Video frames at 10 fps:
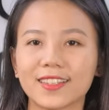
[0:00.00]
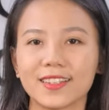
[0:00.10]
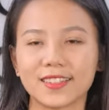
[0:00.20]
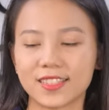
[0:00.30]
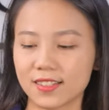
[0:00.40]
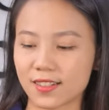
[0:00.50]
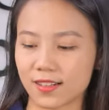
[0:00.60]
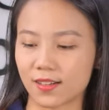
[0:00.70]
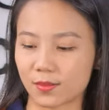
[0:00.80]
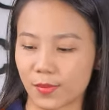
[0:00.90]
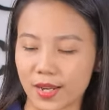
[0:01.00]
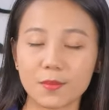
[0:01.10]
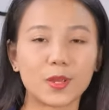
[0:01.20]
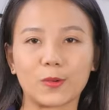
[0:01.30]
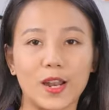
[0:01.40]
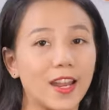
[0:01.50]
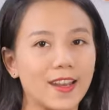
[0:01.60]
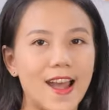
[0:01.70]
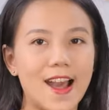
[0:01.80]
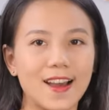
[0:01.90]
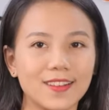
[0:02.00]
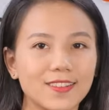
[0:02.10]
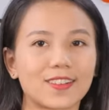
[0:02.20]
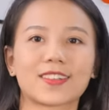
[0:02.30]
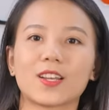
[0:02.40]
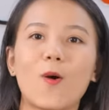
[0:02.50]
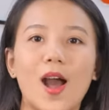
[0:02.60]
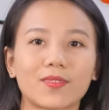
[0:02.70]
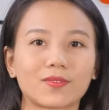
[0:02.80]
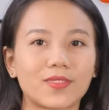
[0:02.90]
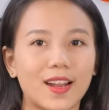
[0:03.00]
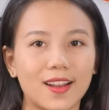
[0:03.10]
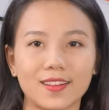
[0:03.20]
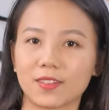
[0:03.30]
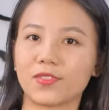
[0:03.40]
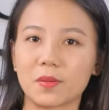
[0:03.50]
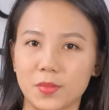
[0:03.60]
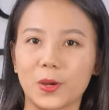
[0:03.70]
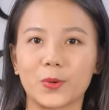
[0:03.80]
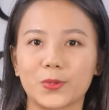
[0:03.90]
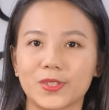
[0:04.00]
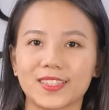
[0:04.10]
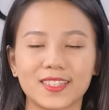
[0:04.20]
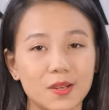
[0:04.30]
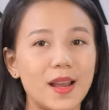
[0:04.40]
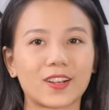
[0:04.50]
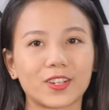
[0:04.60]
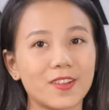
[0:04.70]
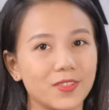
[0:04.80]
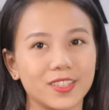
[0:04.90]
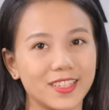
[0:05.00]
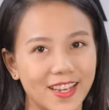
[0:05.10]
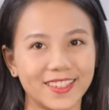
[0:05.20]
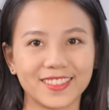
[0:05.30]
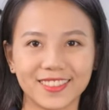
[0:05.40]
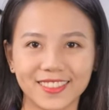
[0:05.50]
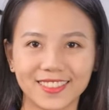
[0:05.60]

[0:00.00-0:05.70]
thì chiếc uh, máy đại biểu này đã được kích hoạt và đã được phát biểu, như các bạn có thể vừa nhìn thấy.